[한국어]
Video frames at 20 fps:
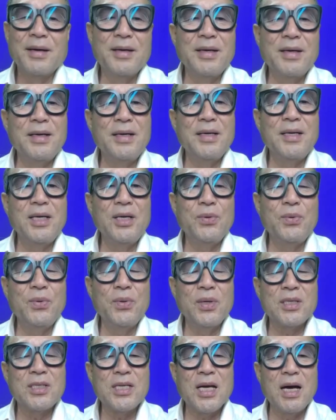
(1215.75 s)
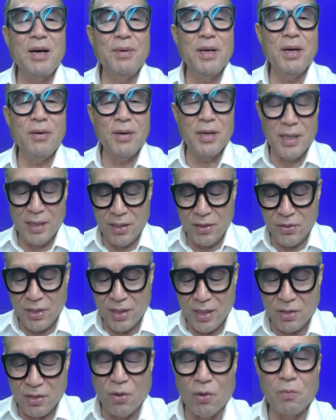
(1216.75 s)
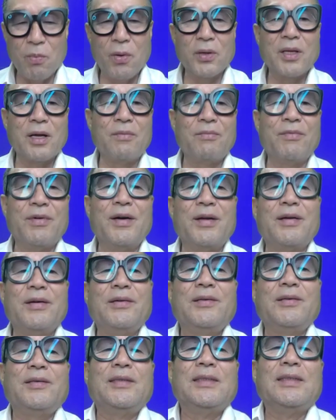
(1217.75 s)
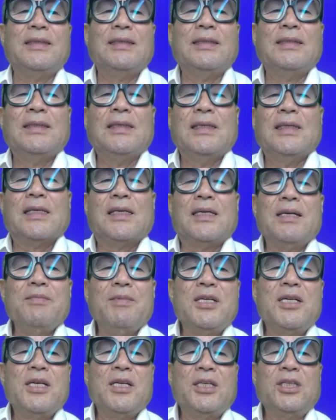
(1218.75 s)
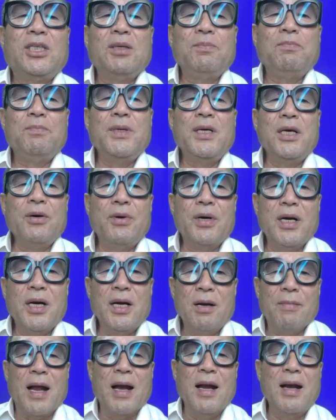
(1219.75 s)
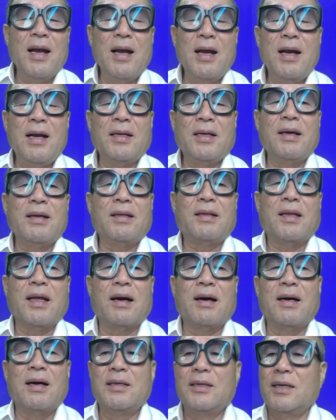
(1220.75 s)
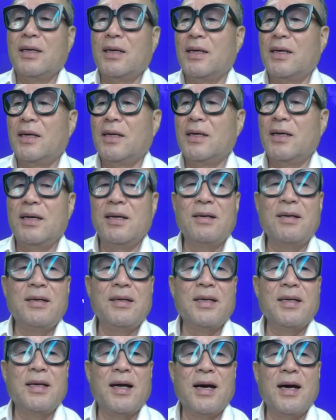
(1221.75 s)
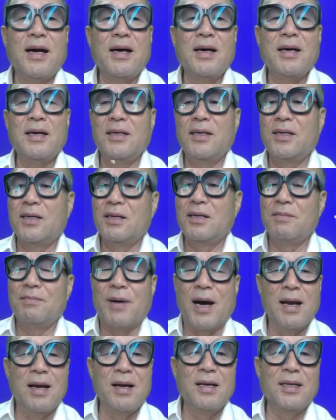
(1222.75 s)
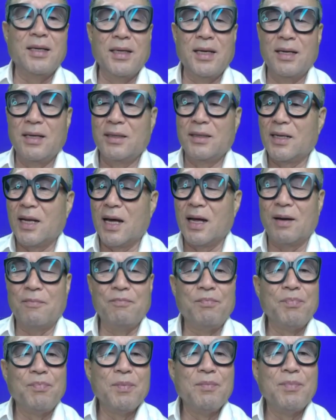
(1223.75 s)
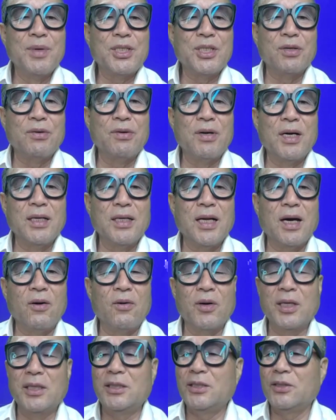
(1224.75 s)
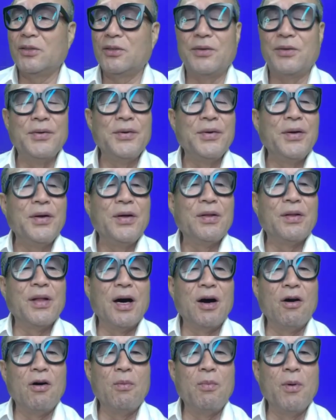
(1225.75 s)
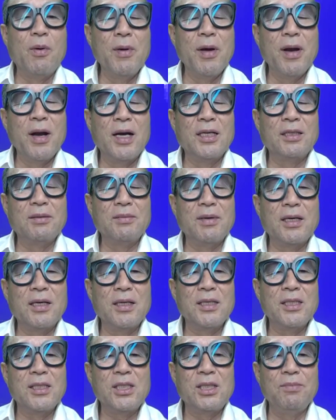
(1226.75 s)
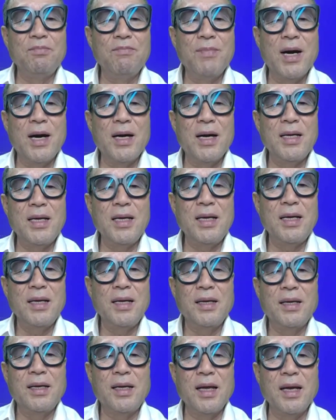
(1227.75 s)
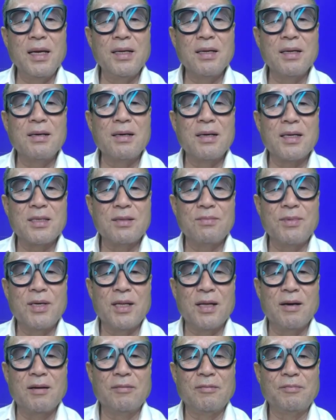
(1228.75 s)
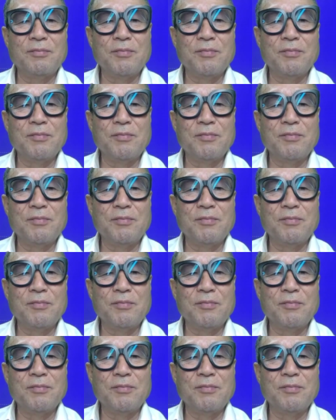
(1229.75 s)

그 이후는 3개월 단위로 이게 공포가 되는 말이에요. 그러면 이제 12월 말 데이터가 이제 1월이나 1월 말경에는 나, 뭐 정확하게 나오겠지요. 나와보면 알지만은 10만이 깨질 것 같습니다.